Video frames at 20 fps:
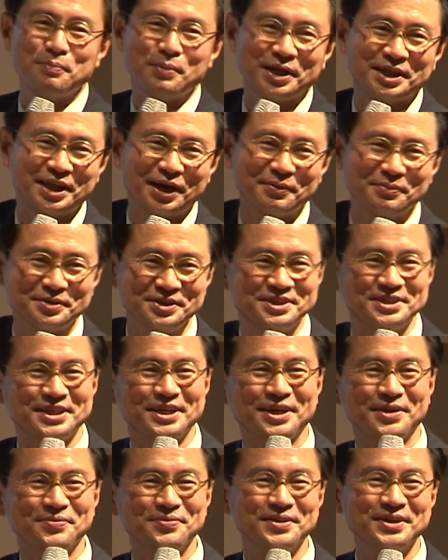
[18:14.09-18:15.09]

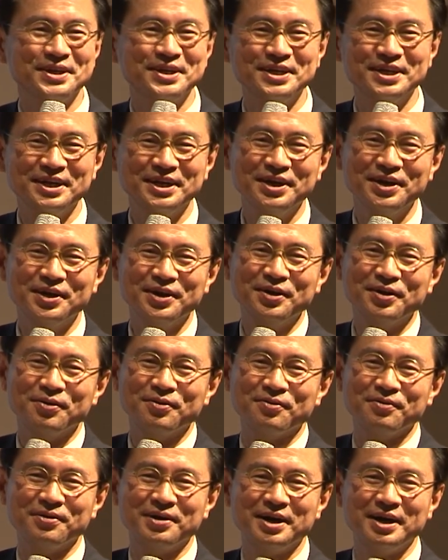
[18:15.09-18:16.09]
메타버스라.
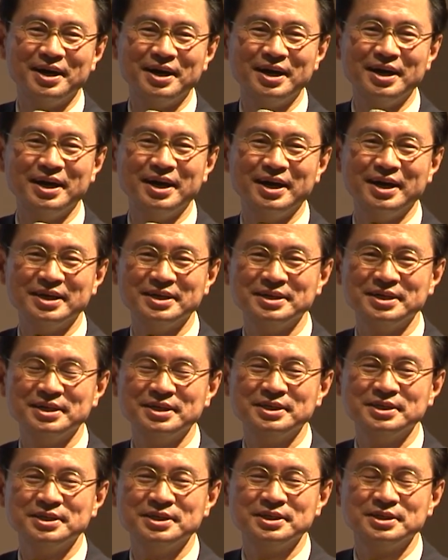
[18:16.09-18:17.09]
와
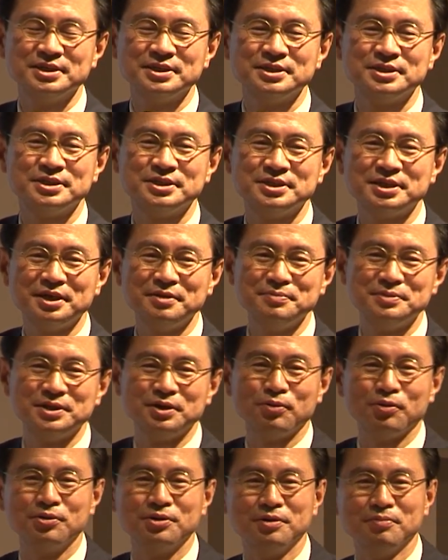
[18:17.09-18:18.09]
선생님
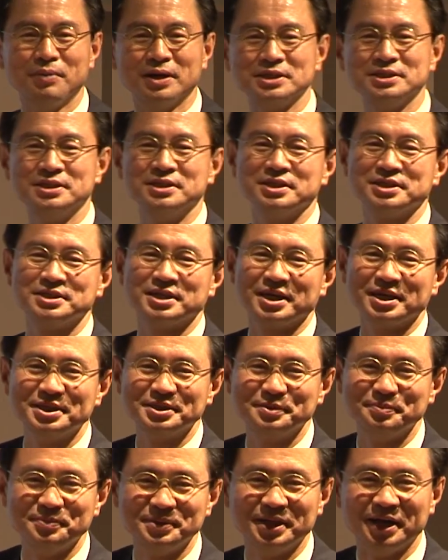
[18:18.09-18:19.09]
제가 오늘 맛있는 거
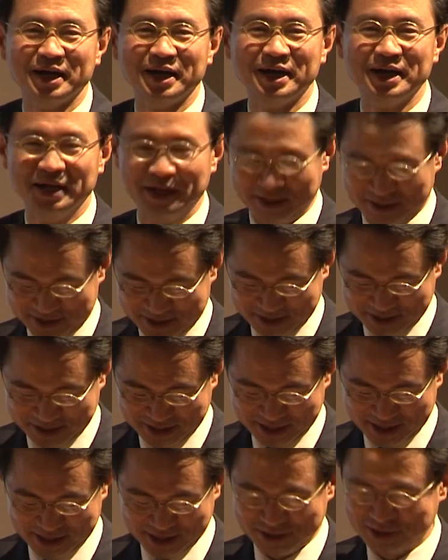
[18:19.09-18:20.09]
사겠습니다.
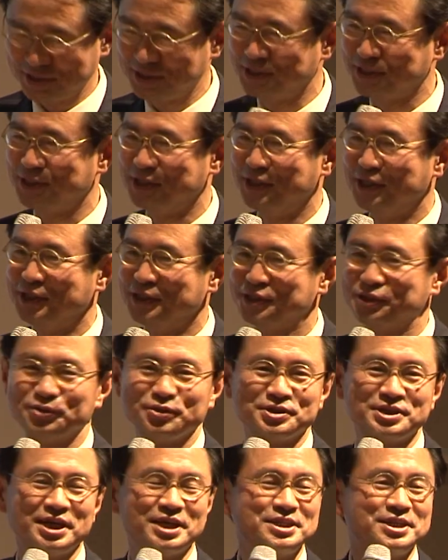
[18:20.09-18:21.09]
야
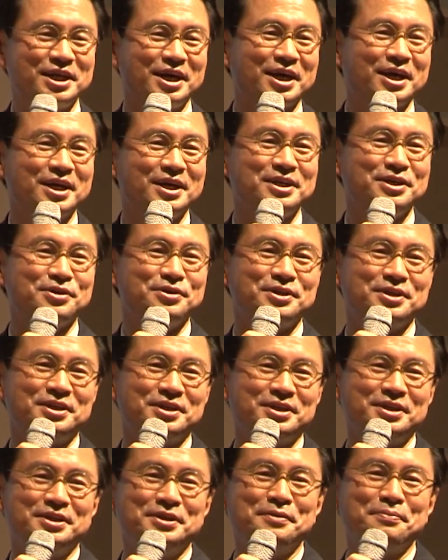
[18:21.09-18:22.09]
저도 사실 아까
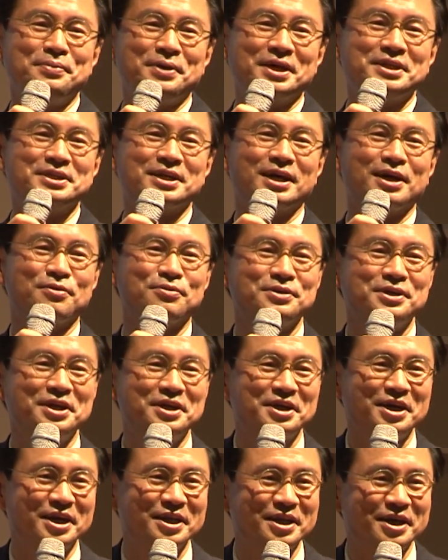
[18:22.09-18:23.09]
여기 옆에 앉아 갖고
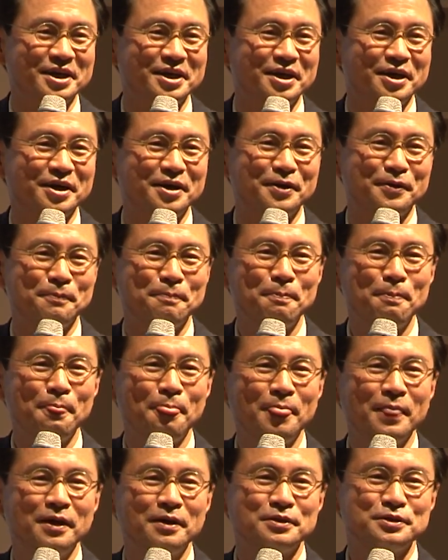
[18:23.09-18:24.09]
얘기하다가
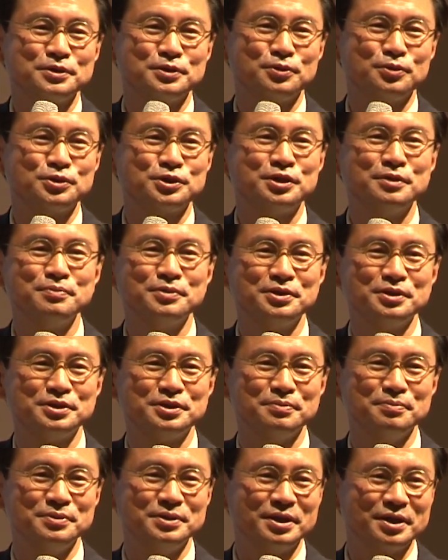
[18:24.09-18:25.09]
저도 처음
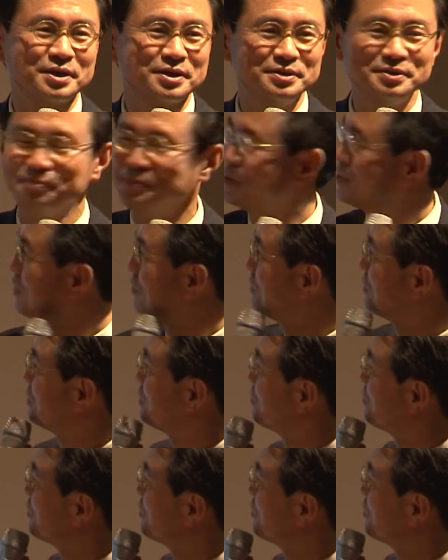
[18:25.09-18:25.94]
들었습니다. 메타버스